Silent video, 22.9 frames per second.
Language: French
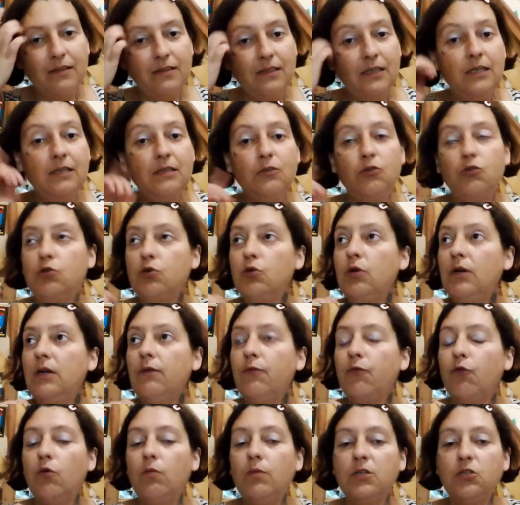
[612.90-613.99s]
Délicieux, les
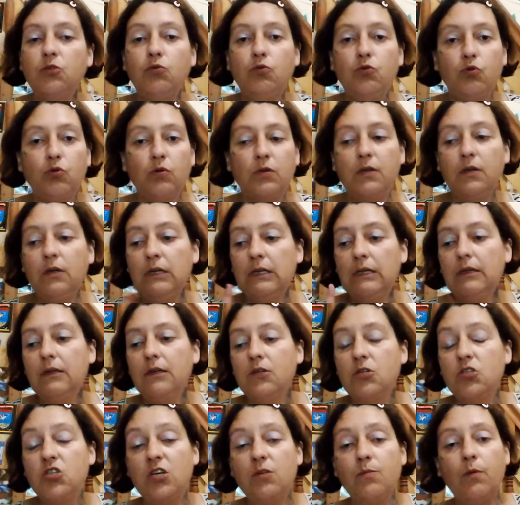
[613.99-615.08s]
fromages du Jura.
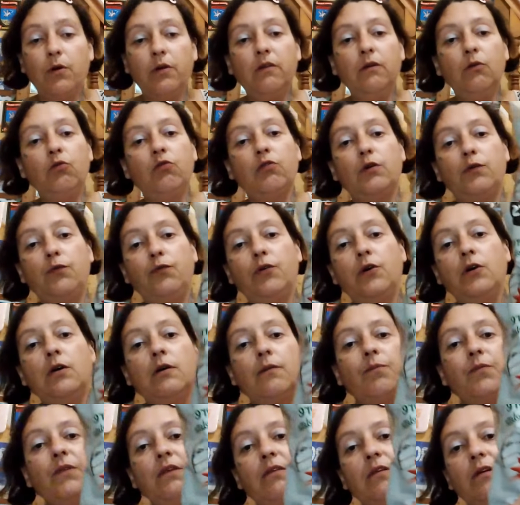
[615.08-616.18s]
J'ai demandé aux enfants,
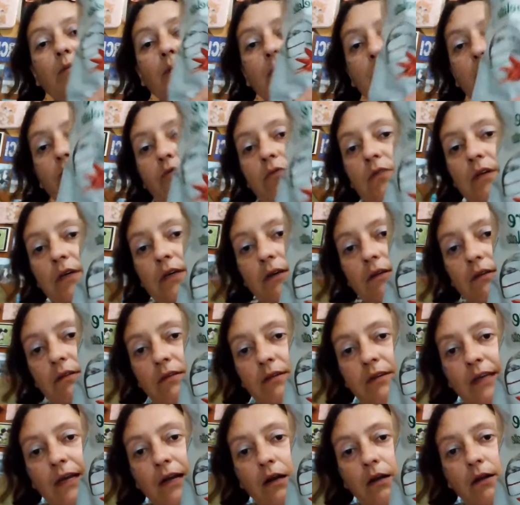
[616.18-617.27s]
ils aimeraient goûter
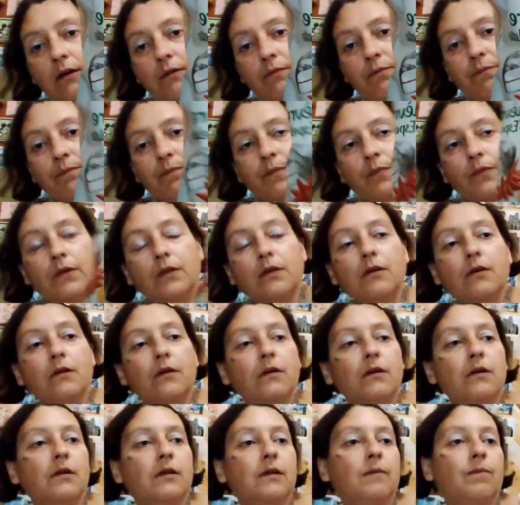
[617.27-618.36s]
celle-là.
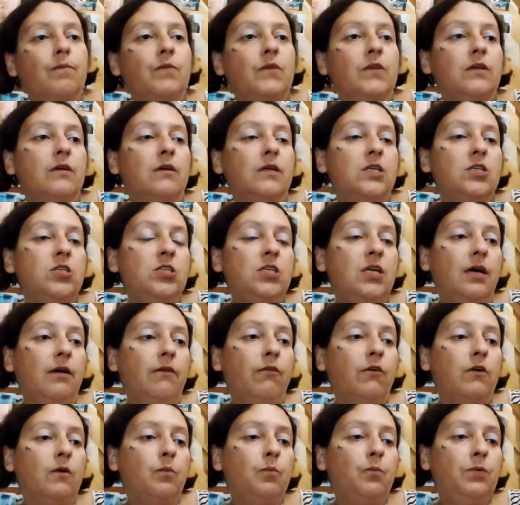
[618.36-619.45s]

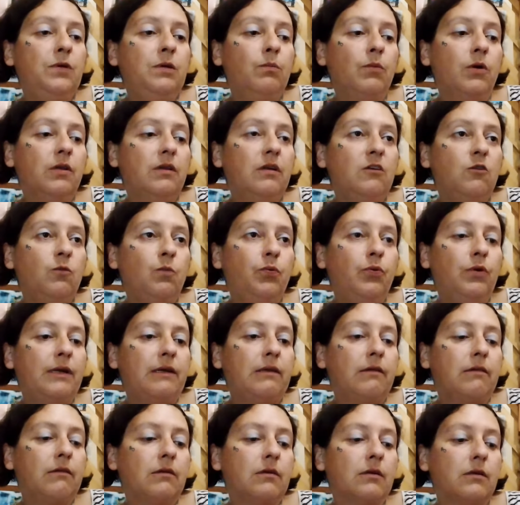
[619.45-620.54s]
Chèvre, piment
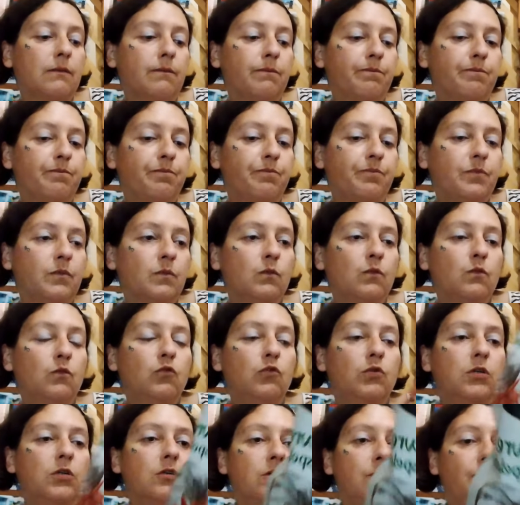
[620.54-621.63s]
d'espelette.
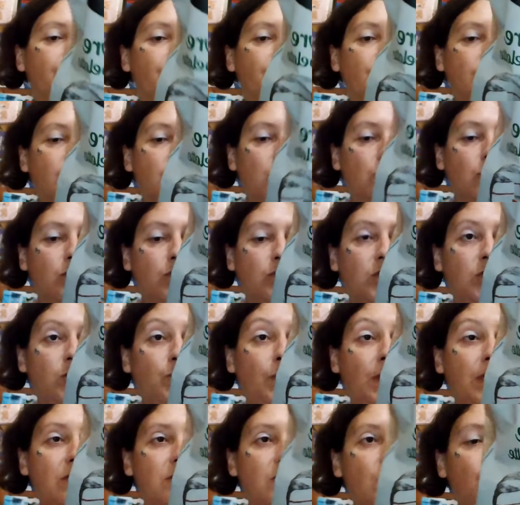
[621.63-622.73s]
Voilà.
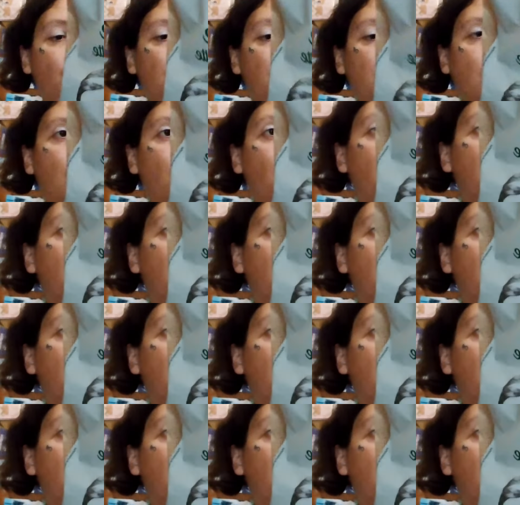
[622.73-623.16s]
j'espère que ça piquera